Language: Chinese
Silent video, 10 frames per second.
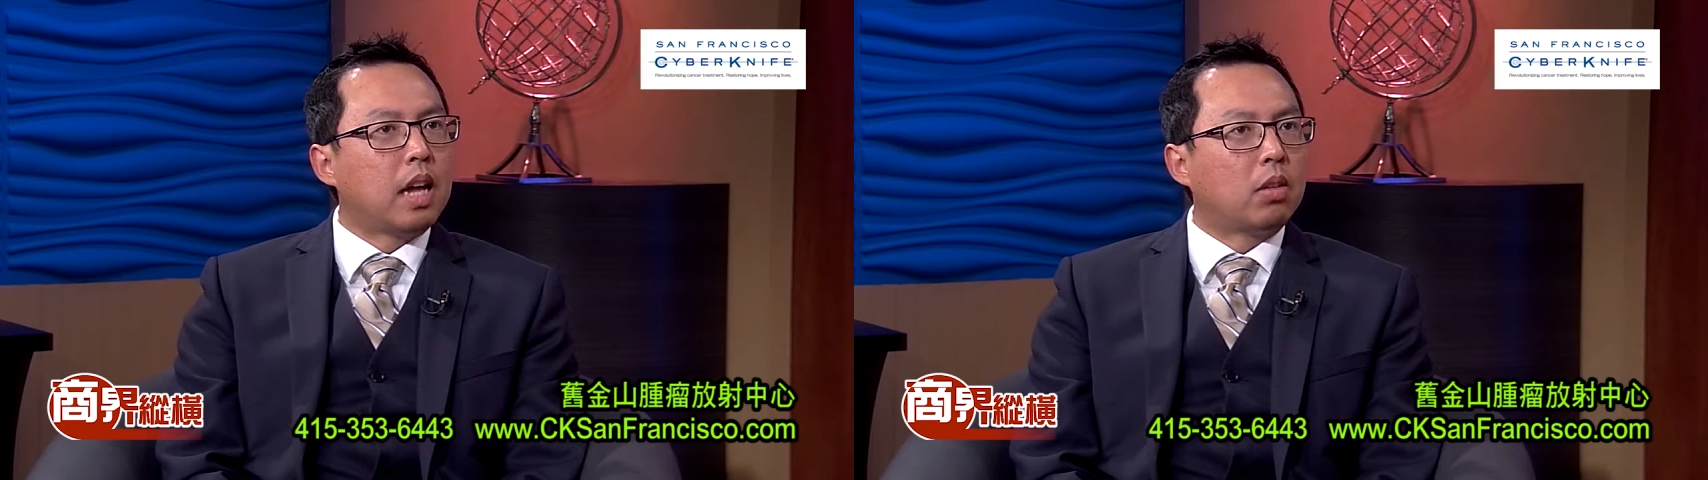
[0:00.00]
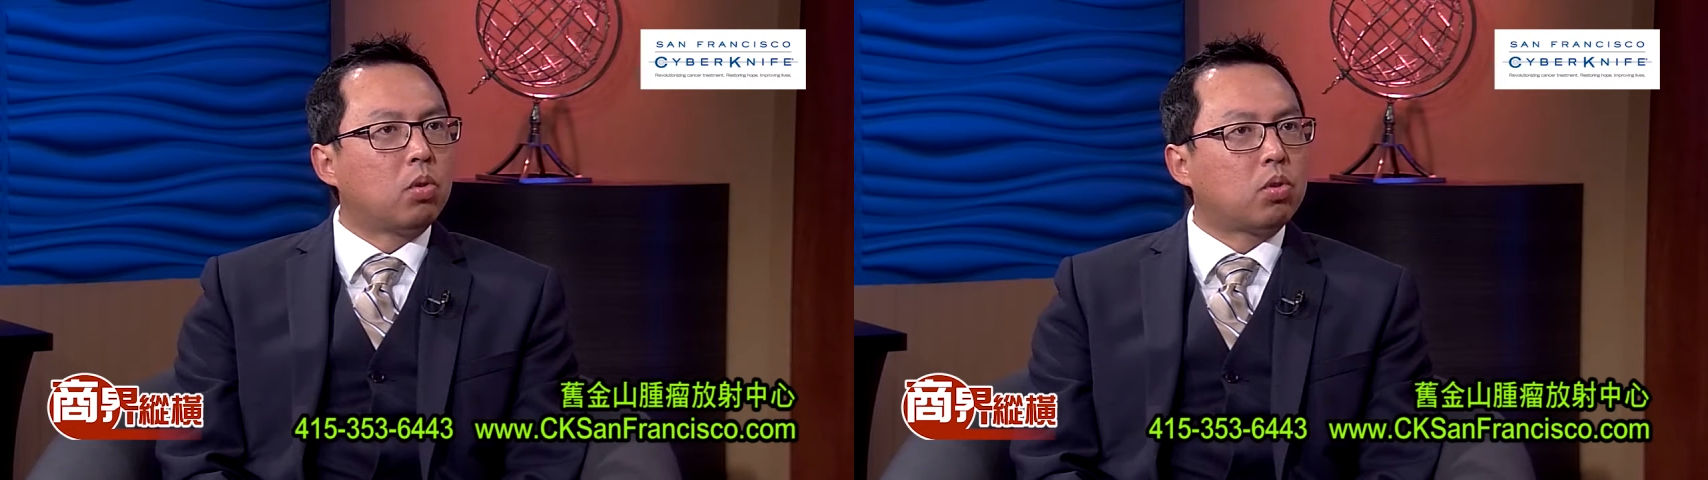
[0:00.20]

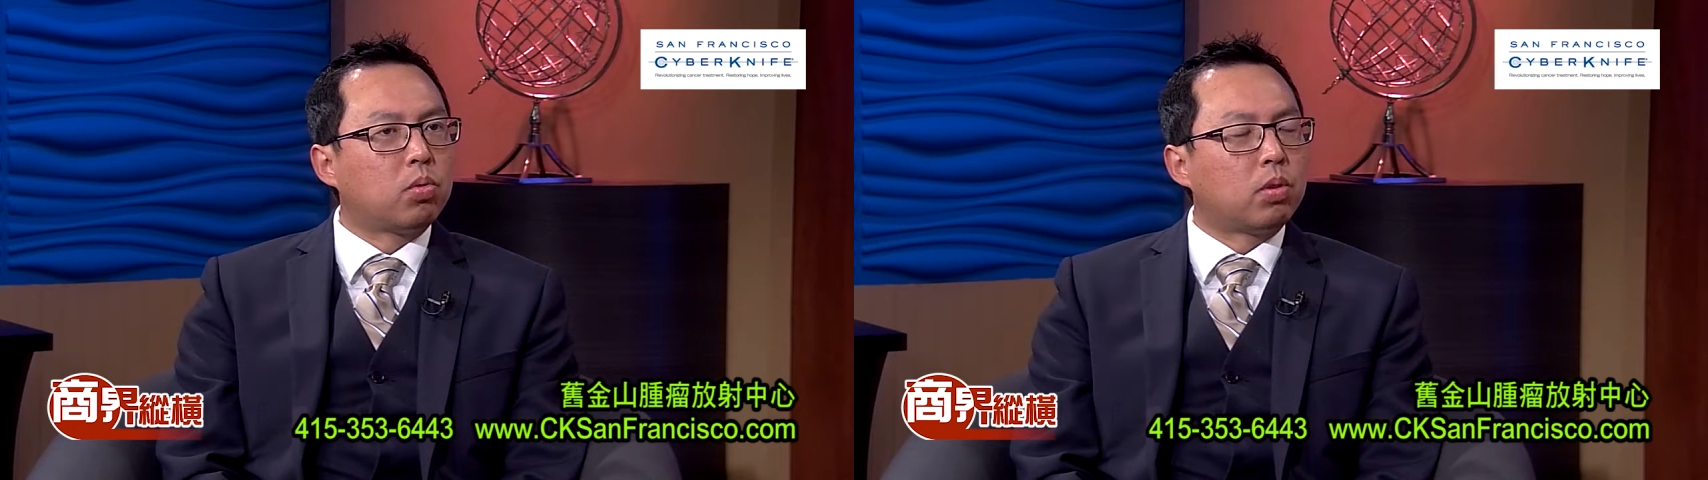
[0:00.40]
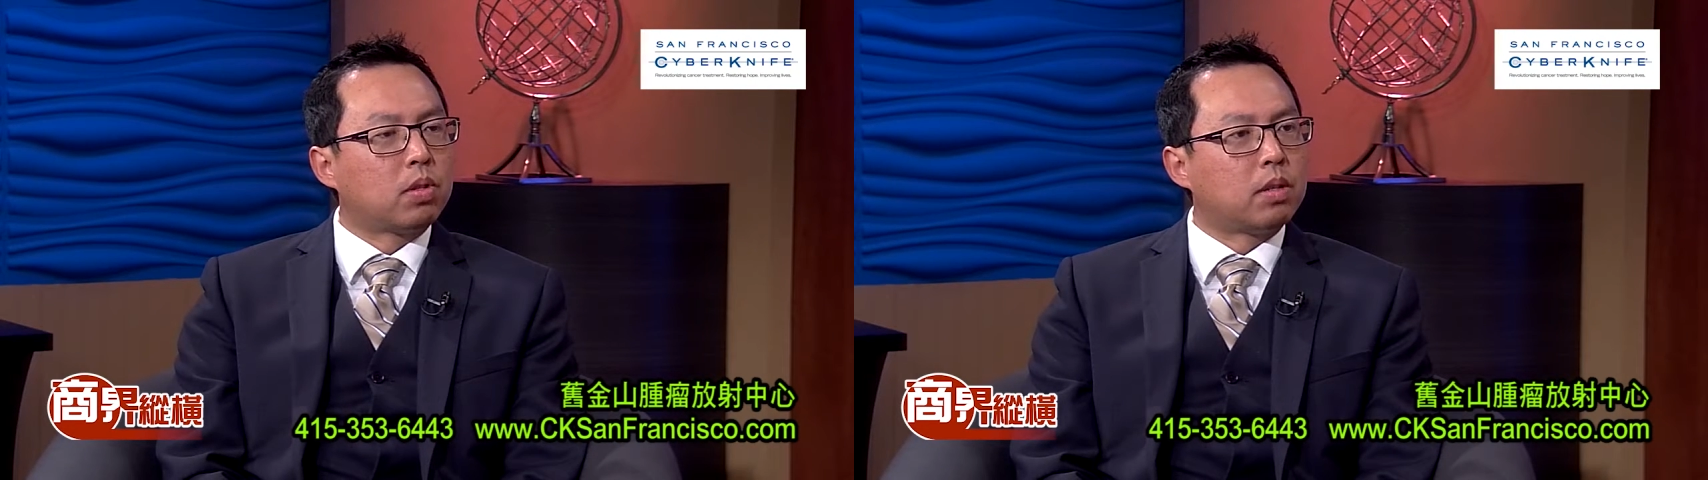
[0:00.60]
多数
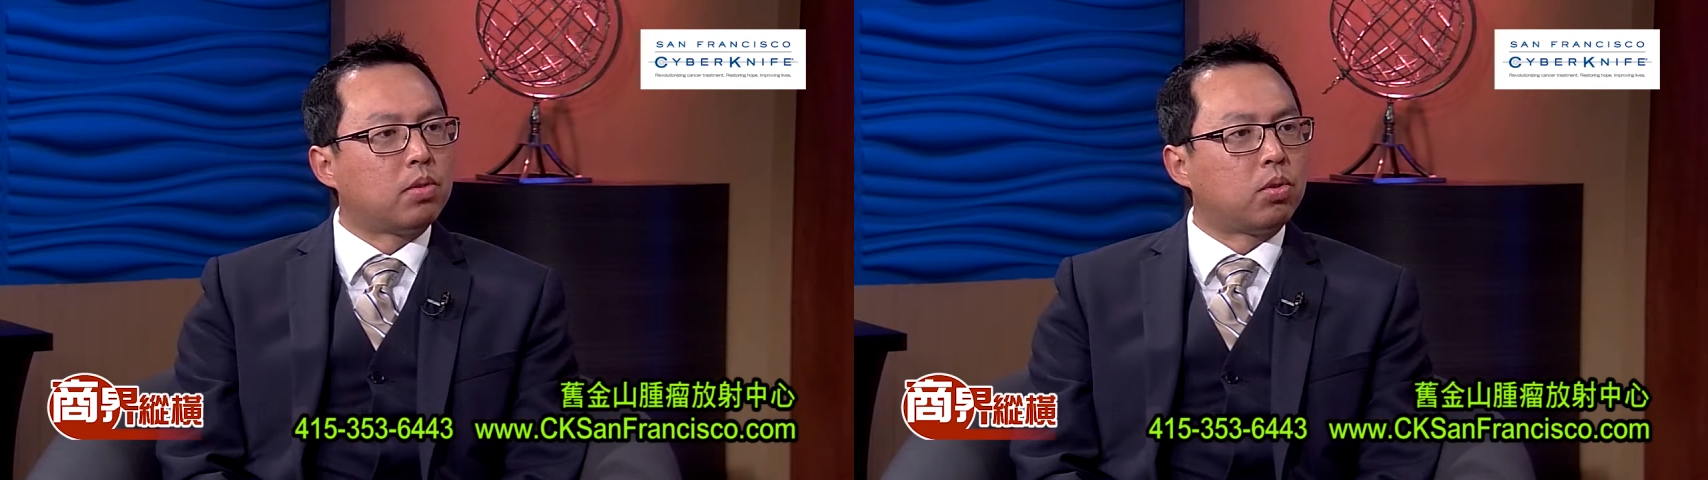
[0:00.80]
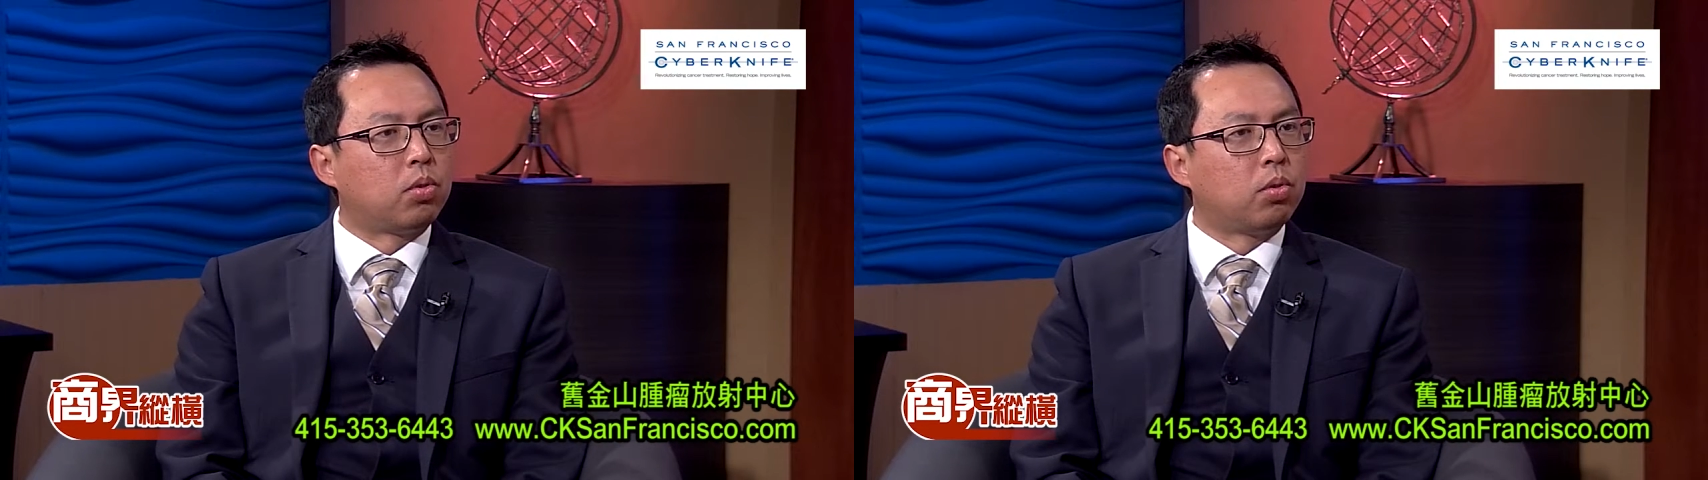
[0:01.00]
都是
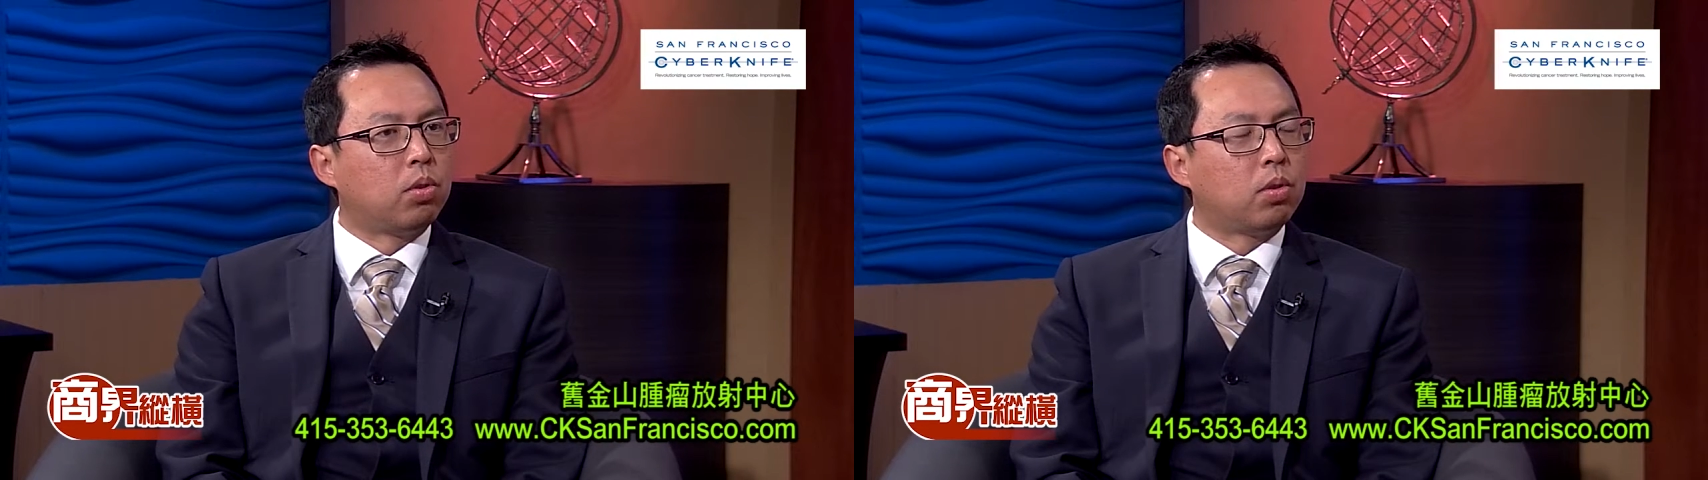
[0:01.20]
属于